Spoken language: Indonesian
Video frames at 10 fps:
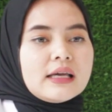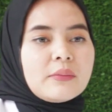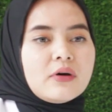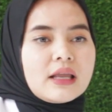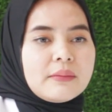
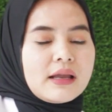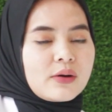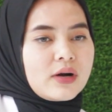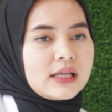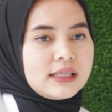Yang boleh
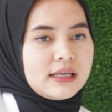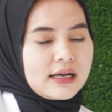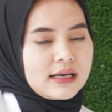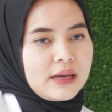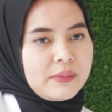melakukan
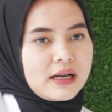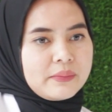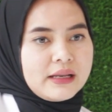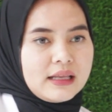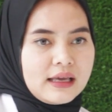tindakan chemical
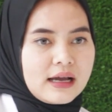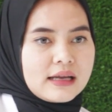peeling